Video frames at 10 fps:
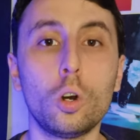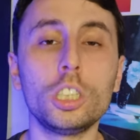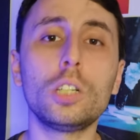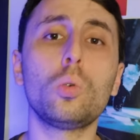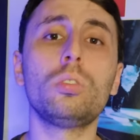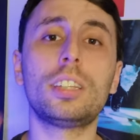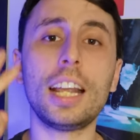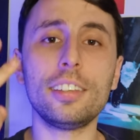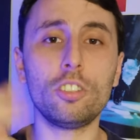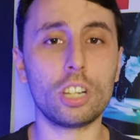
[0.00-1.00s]
Hoje, com
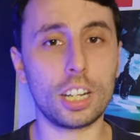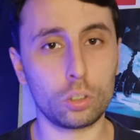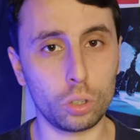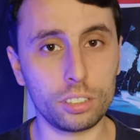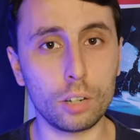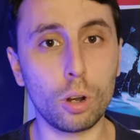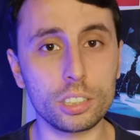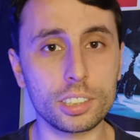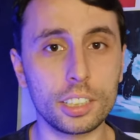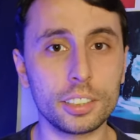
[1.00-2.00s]
três indicações ao
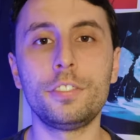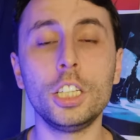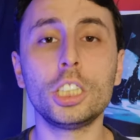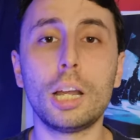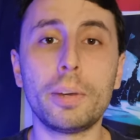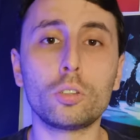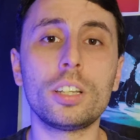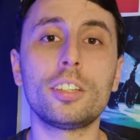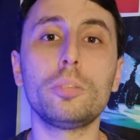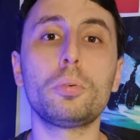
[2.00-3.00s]
Oscar, Fincher é mais
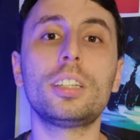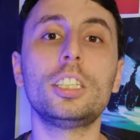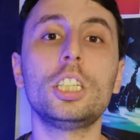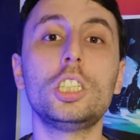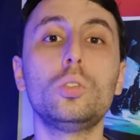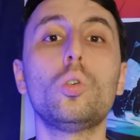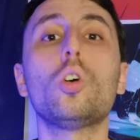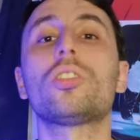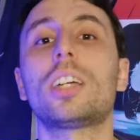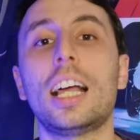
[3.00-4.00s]
conhecido por ter dirigido
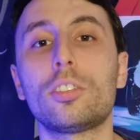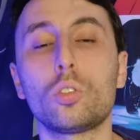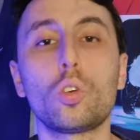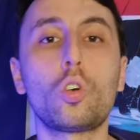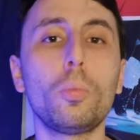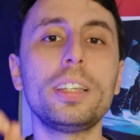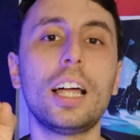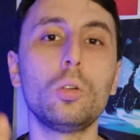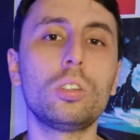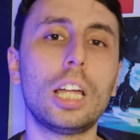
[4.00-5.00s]
os clássicos O Clube
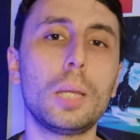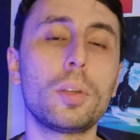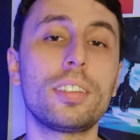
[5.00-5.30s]
da Luta, em